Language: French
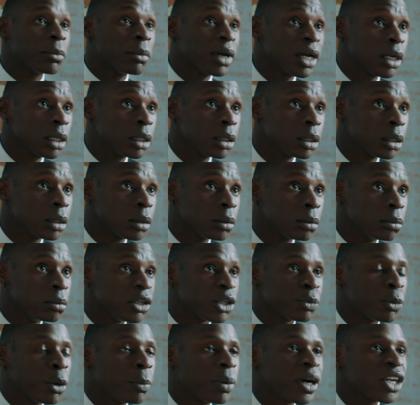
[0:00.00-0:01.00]
moi
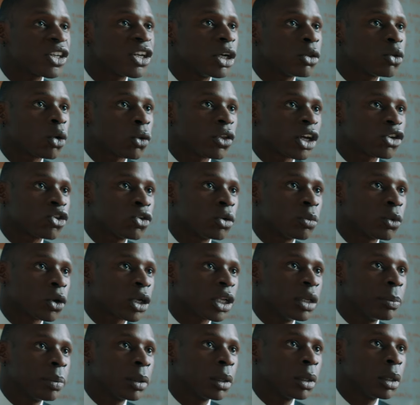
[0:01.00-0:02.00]
Mais je peux pas, j'ai le tournage de mon
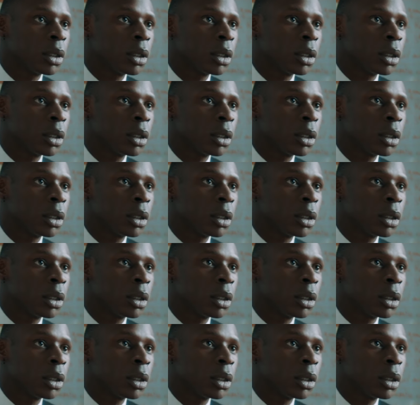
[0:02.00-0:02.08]
clip.